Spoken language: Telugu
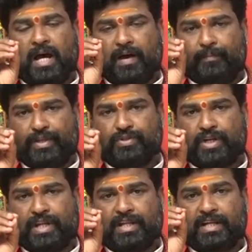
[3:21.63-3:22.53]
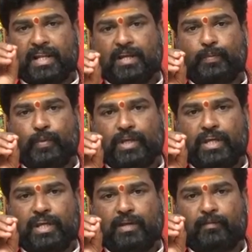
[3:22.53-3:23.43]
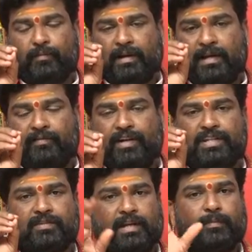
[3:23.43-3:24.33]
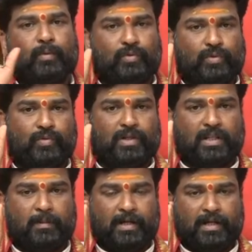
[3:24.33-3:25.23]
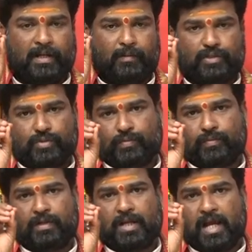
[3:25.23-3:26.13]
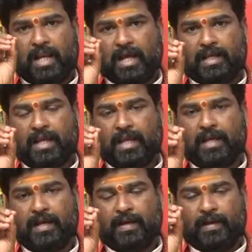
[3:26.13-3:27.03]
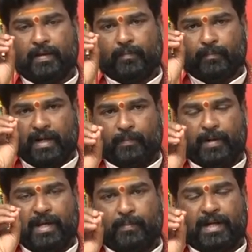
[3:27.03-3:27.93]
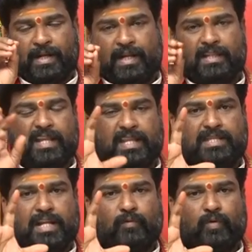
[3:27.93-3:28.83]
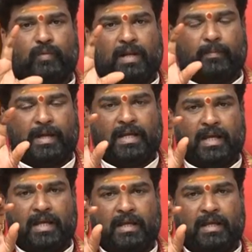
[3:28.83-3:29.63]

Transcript: ఆ మంచు అనేది కరిగిపోయి మనల్ని విడిచి వెళ్ళిపోతూ ఉంటుందన్నమాట ఆ మంచు అలాగే మనపైన పట్టిన దరిద్రము మనపైన